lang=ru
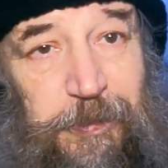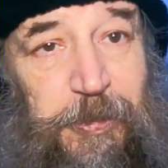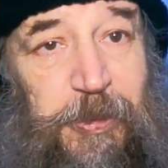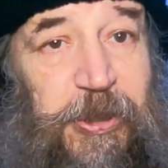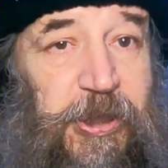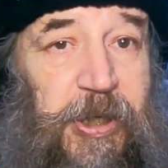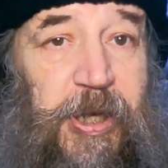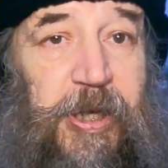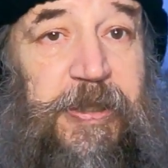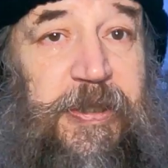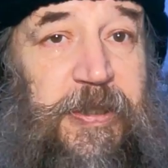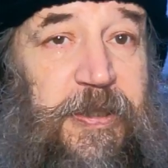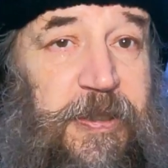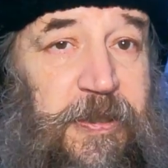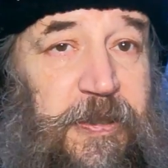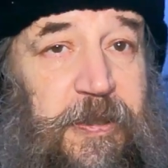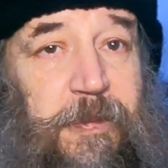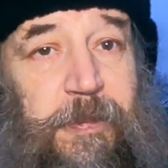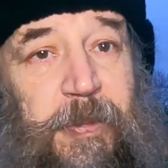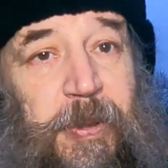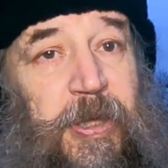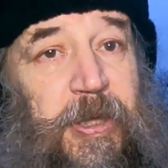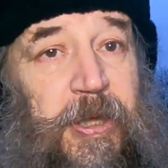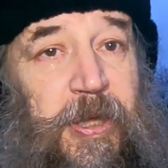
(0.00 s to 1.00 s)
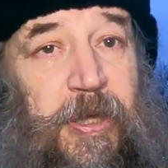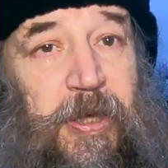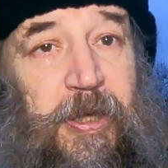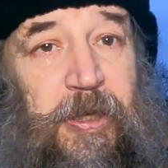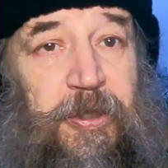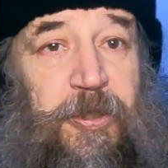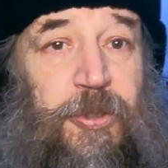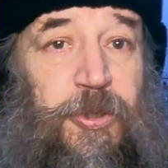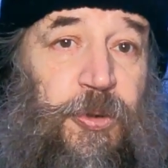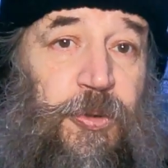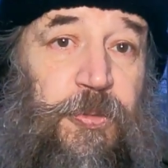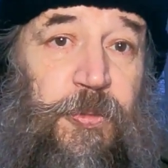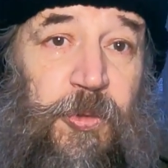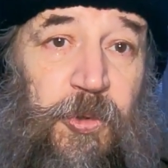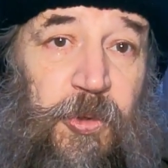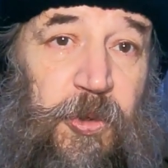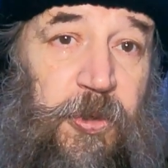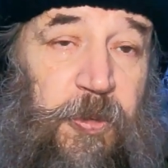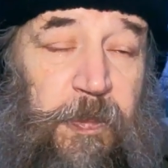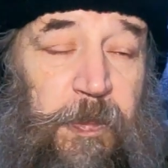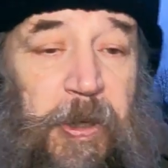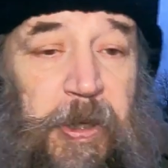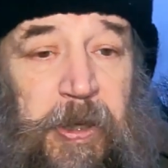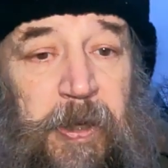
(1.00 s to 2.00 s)
разбирательством – с
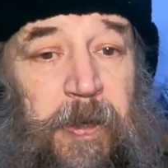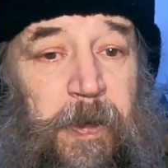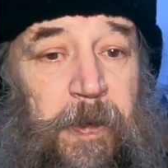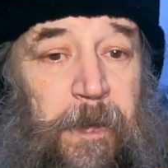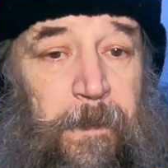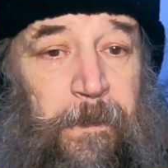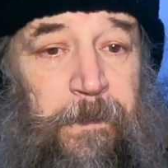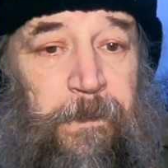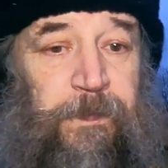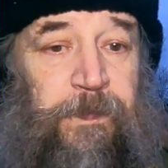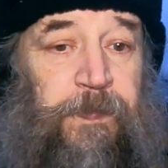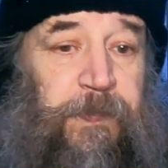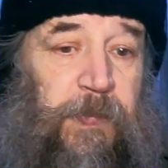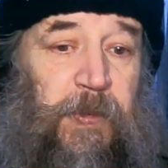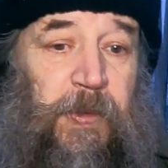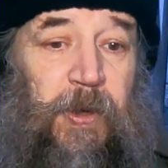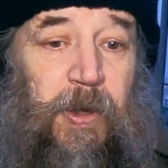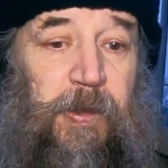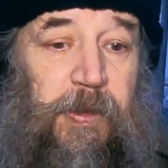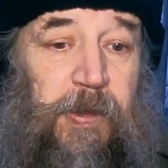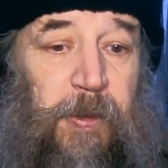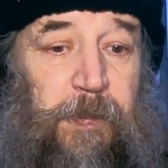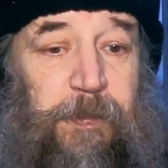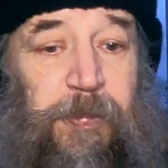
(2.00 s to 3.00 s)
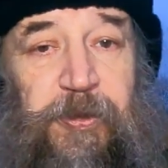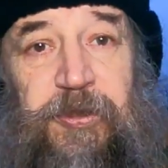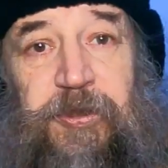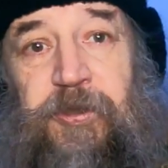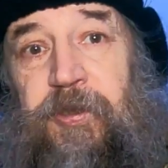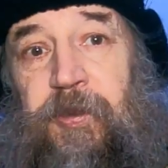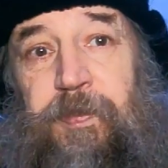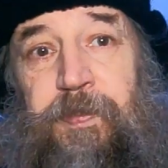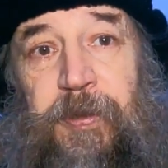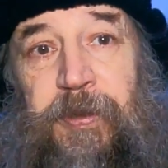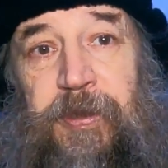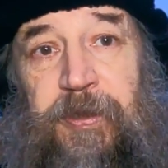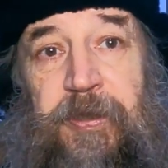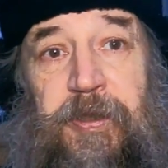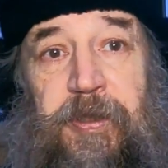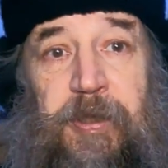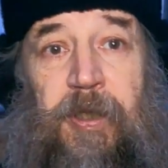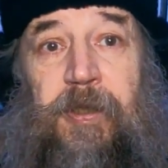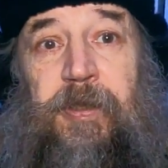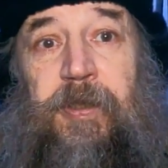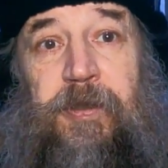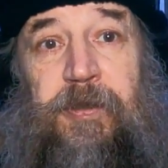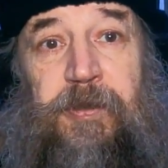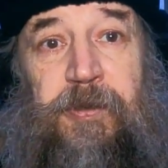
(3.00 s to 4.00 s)
умом, она почти
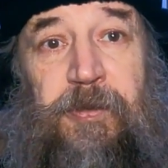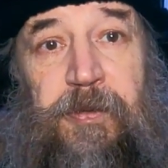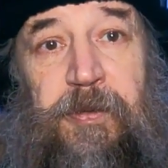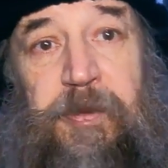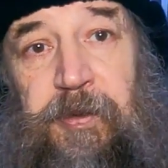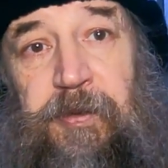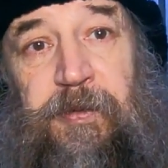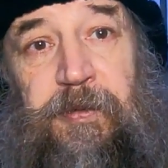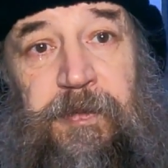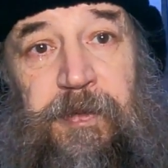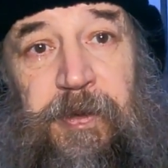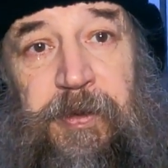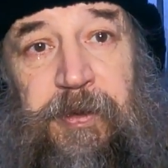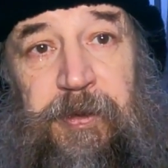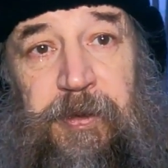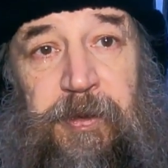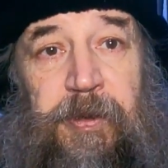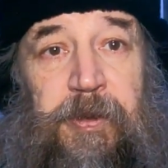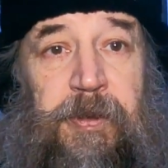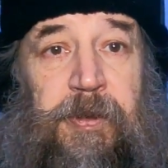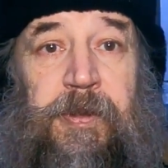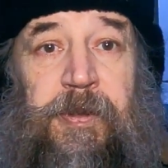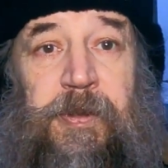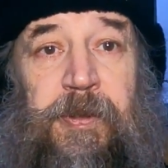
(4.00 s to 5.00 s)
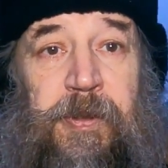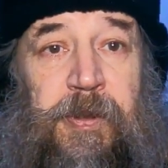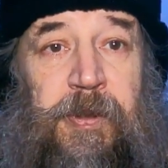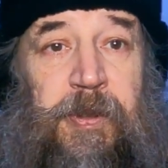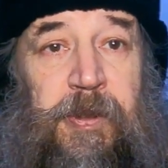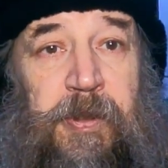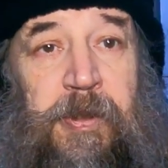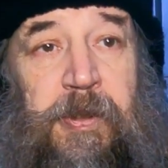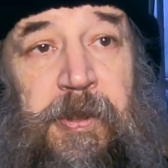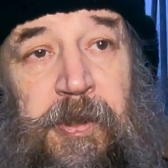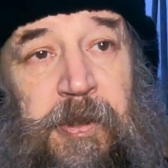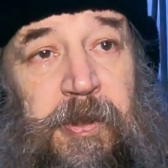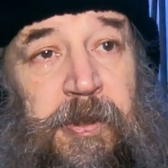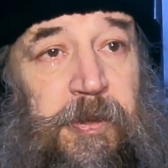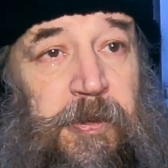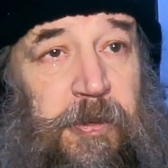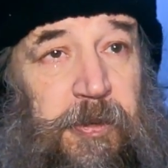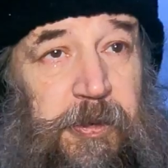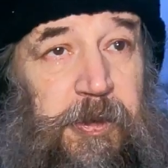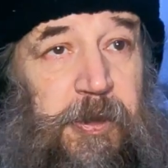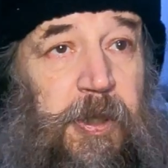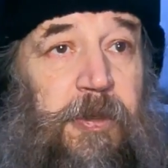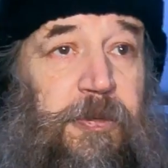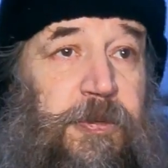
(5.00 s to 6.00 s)
перестала отсутствовать.
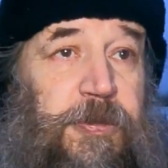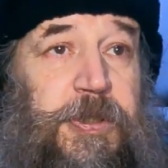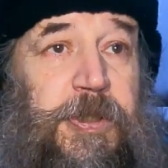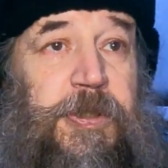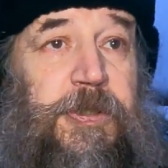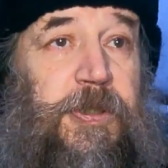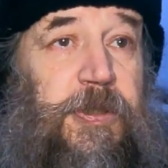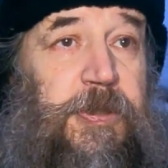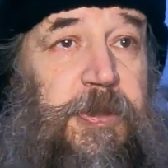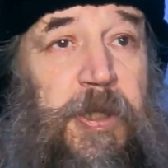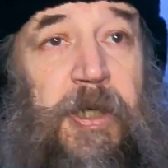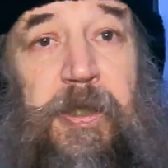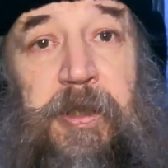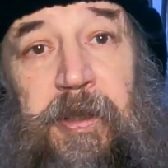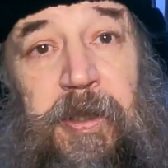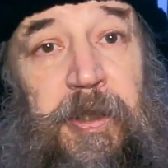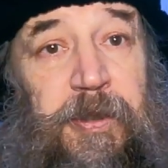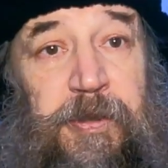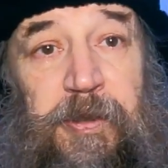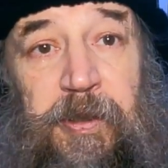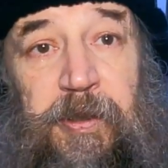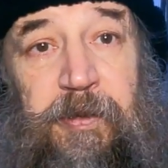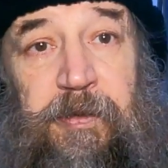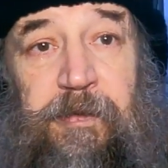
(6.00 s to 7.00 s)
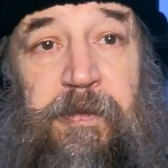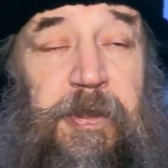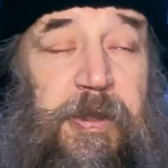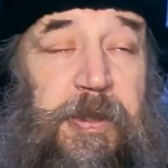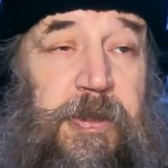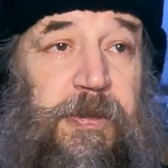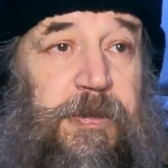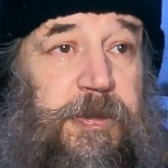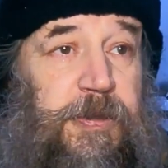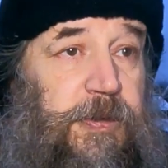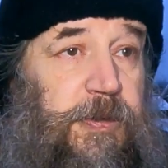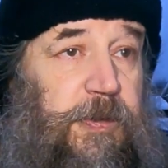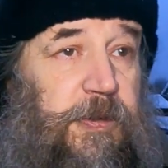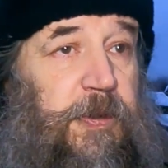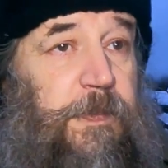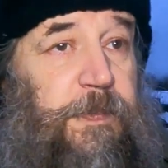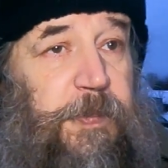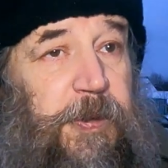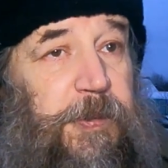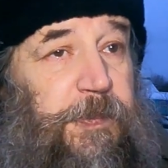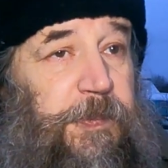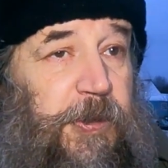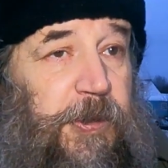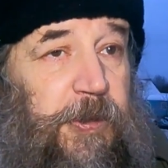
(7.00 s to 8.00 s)
Я уже неоднократно говорил, что,
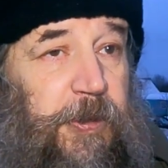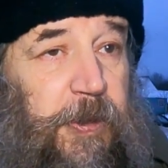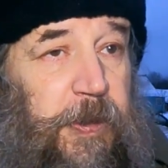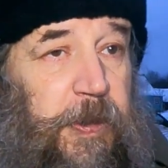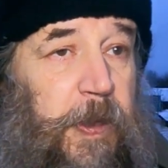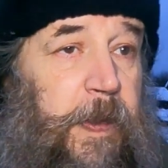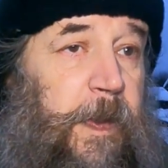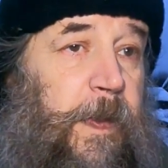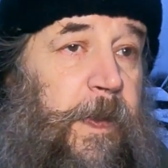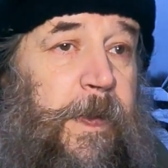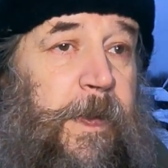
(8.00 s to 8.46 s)
например,